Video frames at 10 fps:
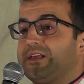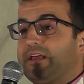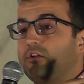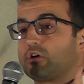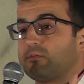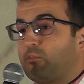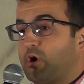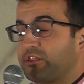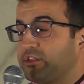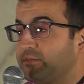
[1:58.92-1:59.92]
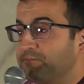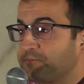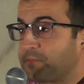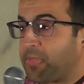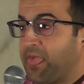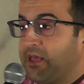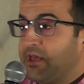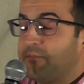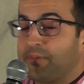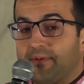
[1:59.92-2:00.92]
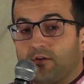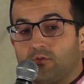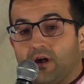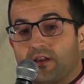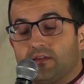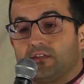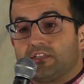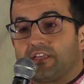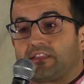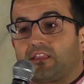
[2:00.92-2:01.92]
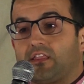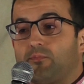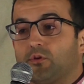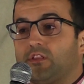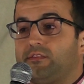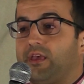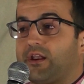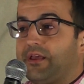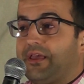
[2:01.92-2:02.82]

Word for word: ¿Qué es lo que vamos a hacer? En primer lugar, se trata de potenciar